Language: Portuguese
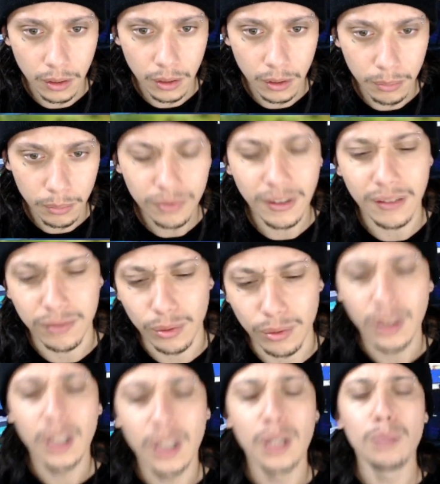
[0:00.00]
Por
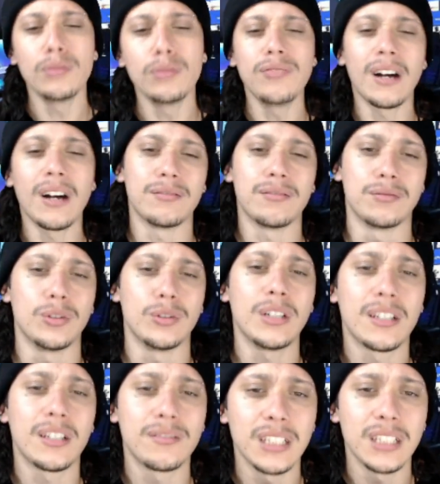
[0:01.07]
favor, por favor,
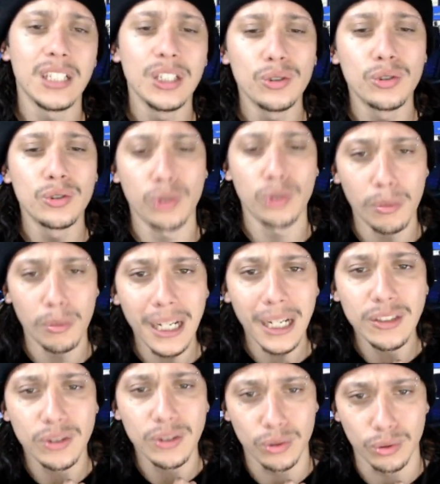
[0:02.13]
Árvore, só
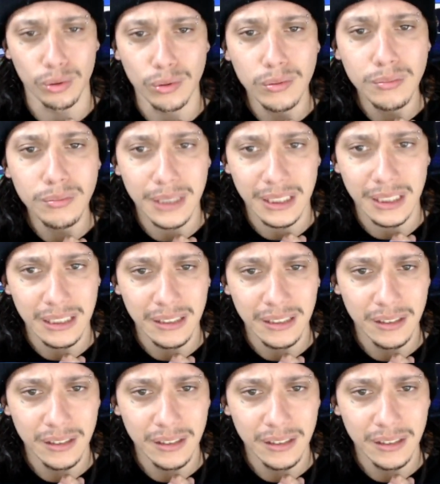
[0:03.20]
mais uma.